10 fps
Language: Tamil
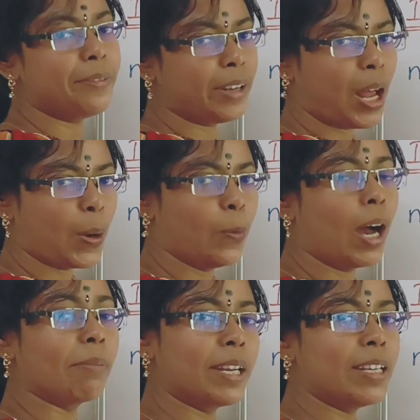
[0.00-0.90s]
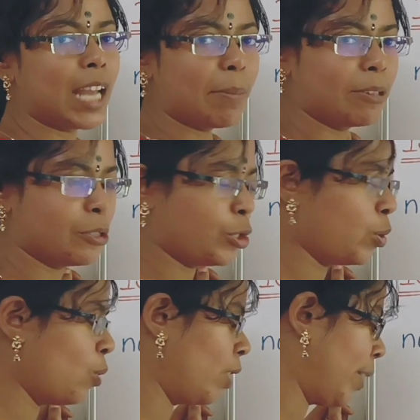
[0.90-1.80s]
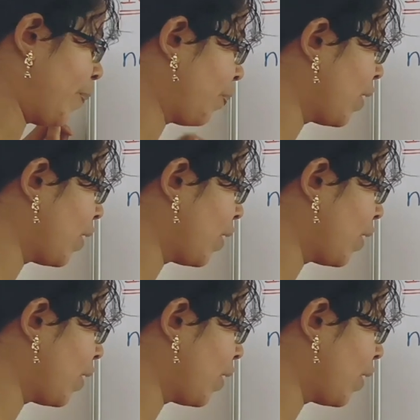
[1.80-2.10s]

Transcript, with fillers: டிஃபர் ஆகும் அப்படின்னு ஞாபகம் வச்சுக்கோங்க